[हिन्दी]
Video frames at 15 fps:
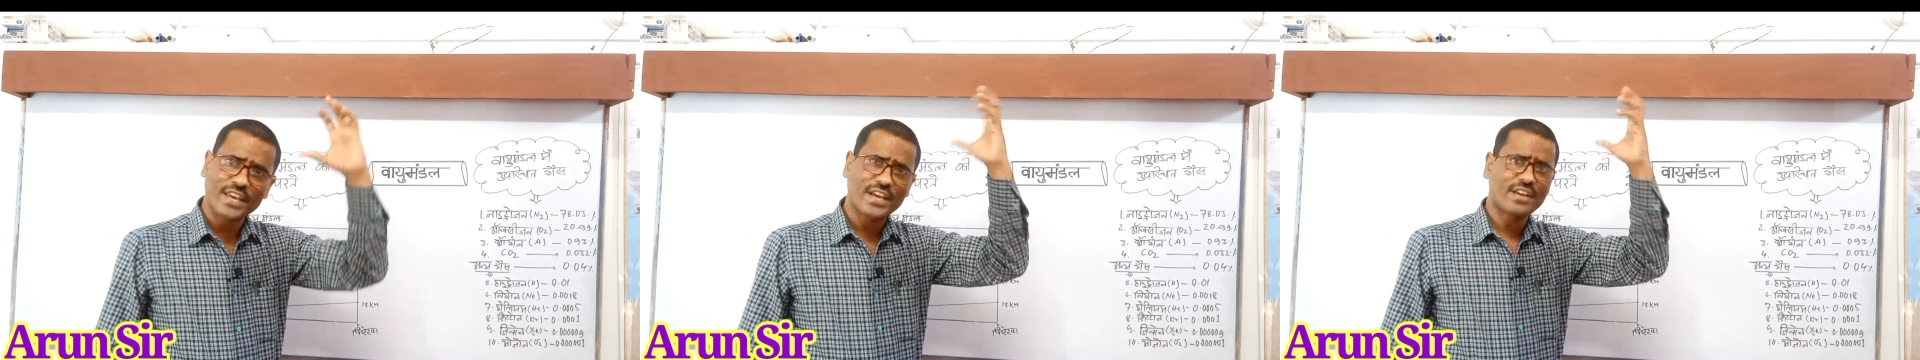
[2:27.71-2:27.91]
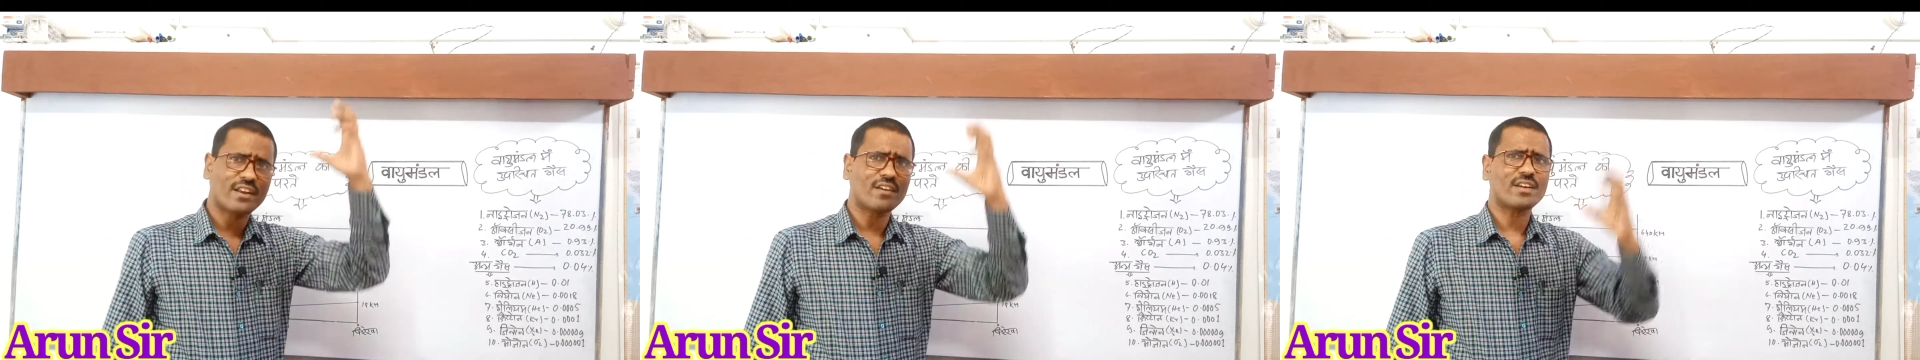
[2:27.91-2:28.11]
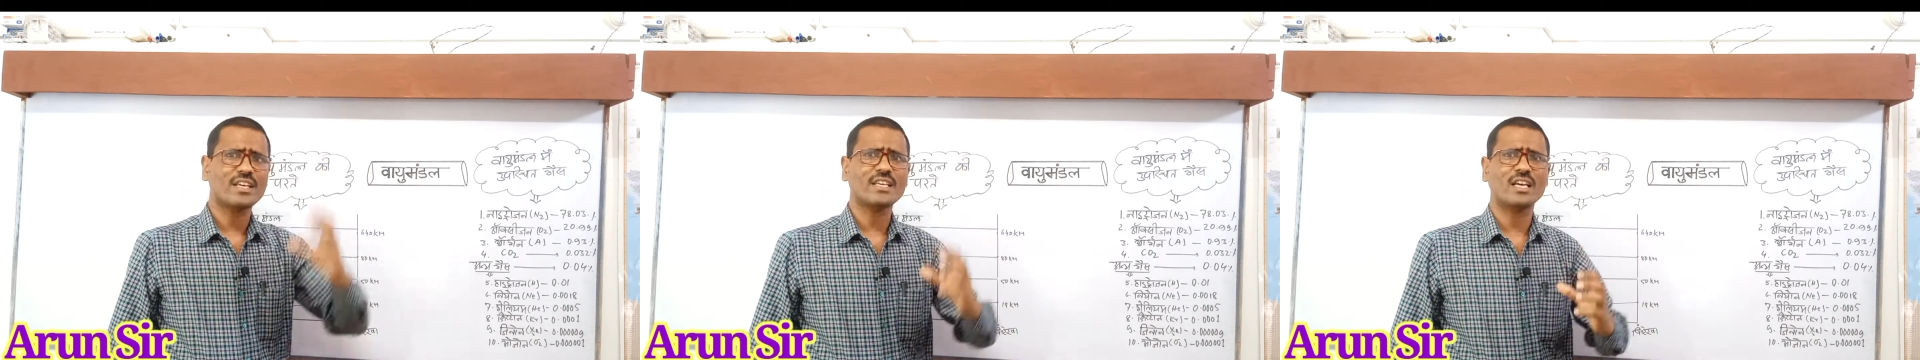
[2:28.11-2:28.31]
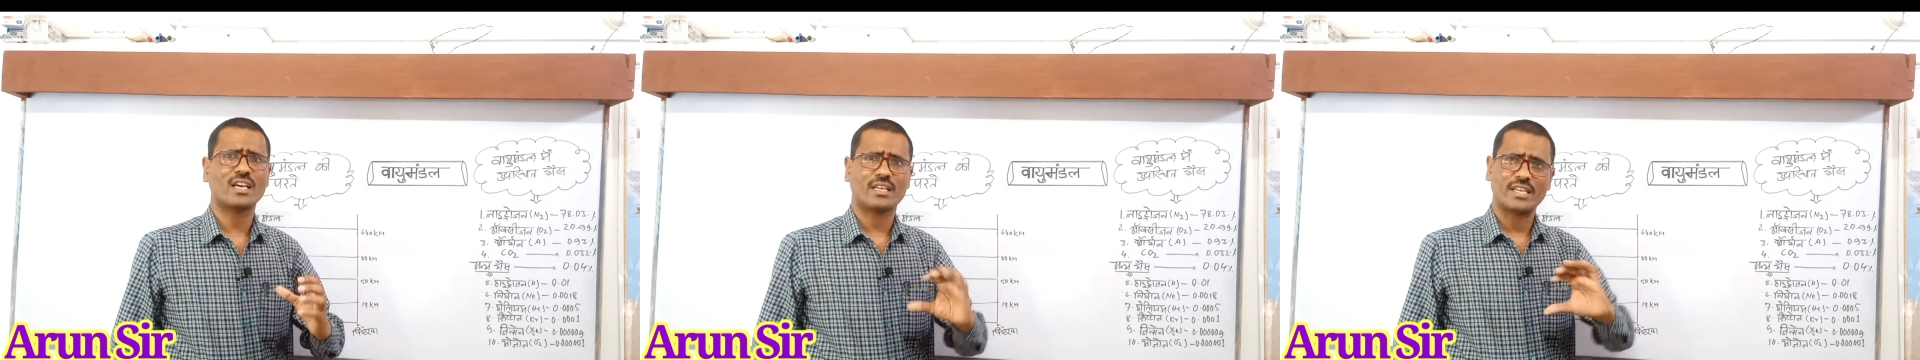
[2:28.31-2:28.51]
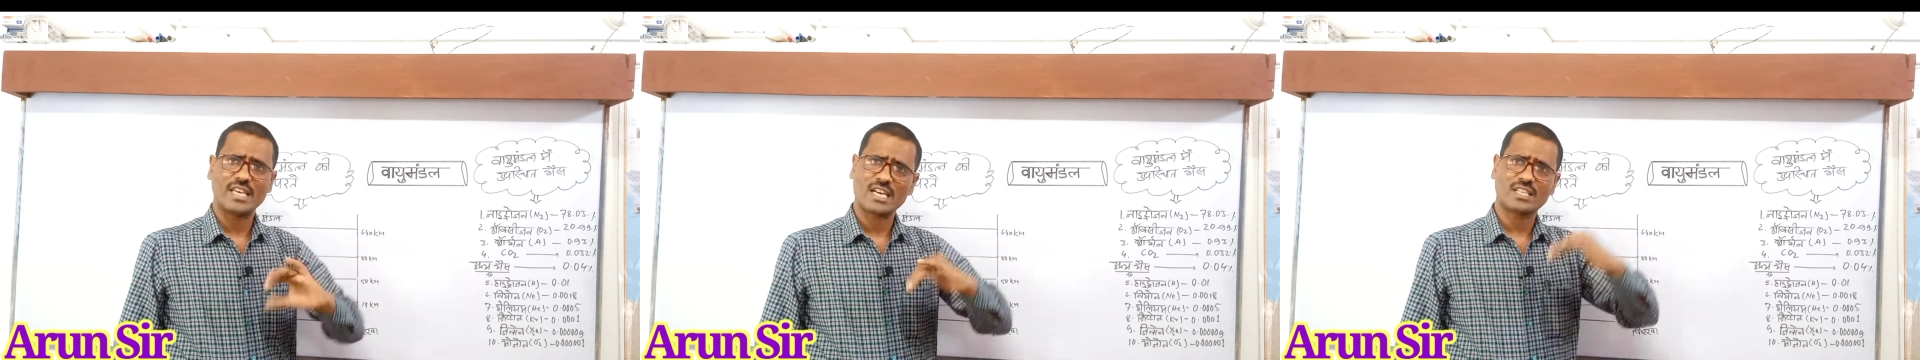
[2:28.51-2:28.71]
एक रंग नहीं
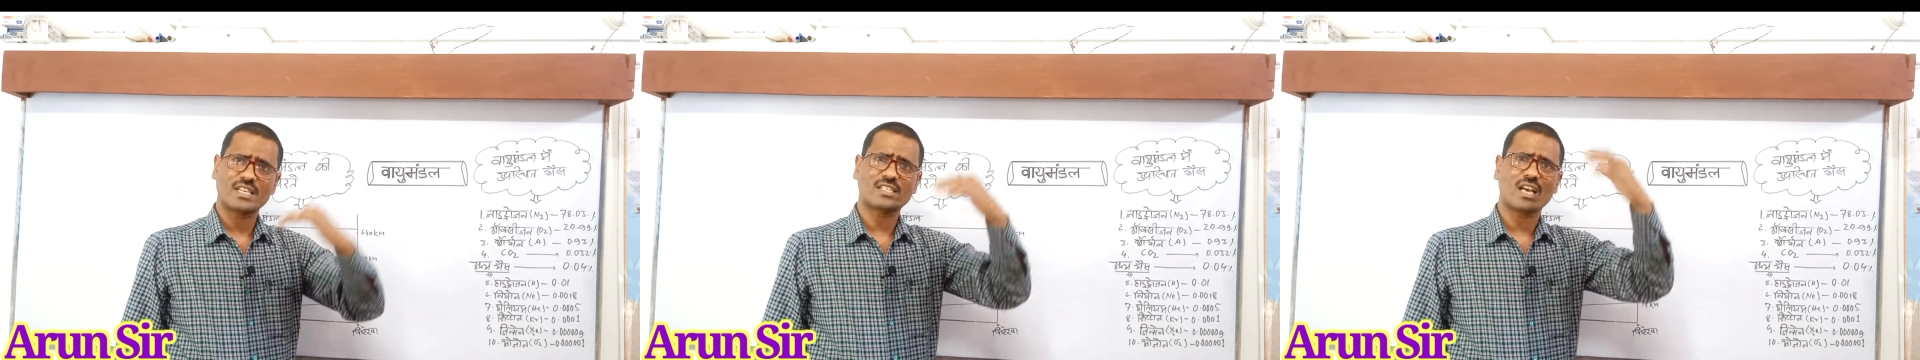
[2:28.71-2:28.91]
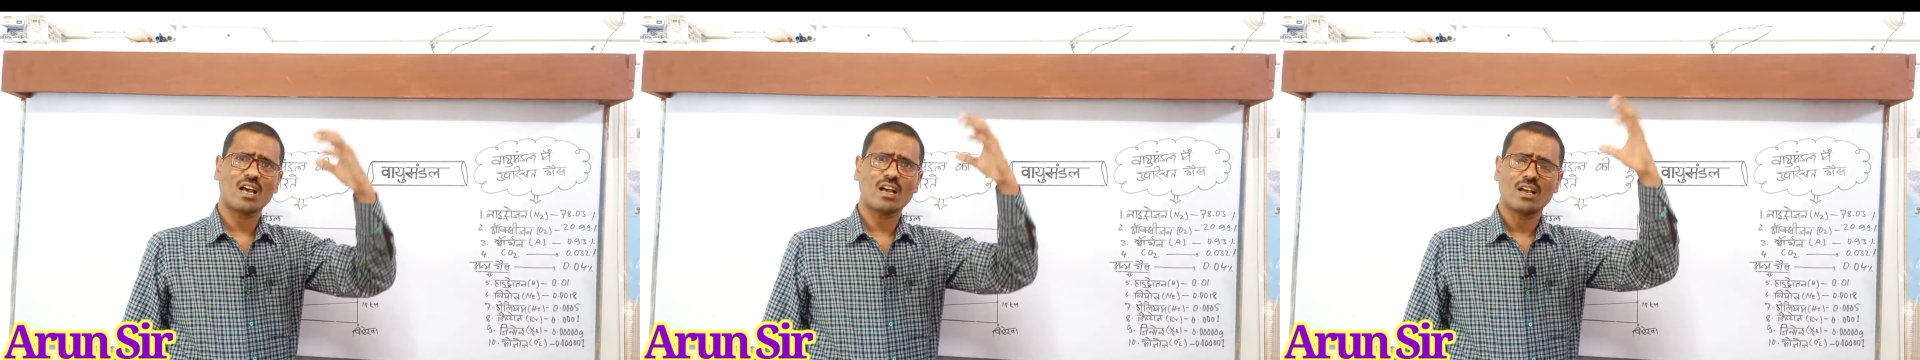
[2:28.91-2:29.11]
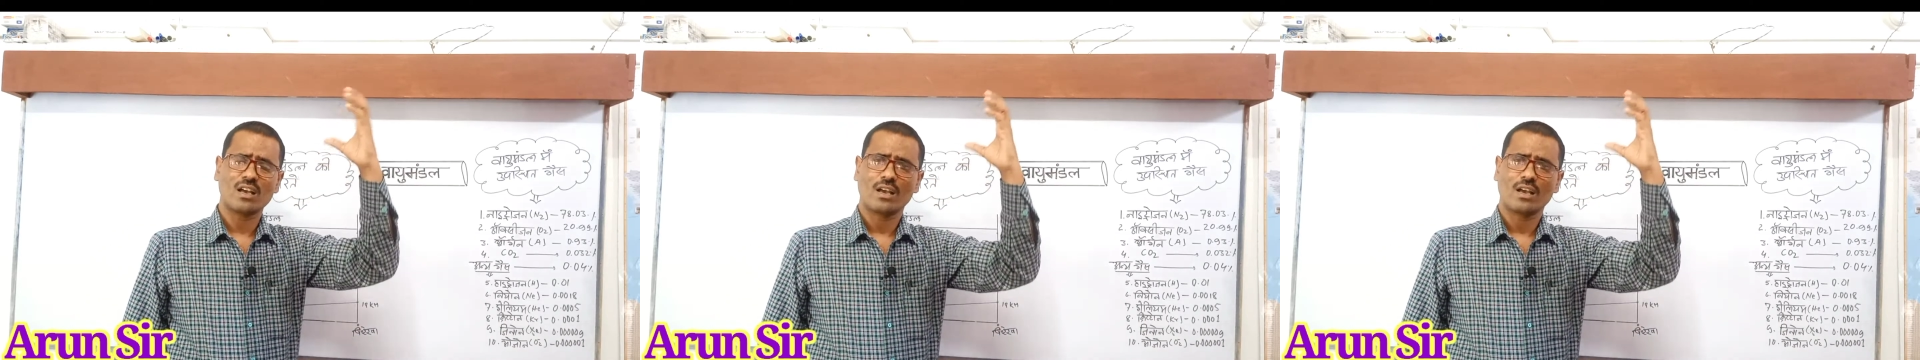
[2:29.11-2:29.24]
है एक जैसा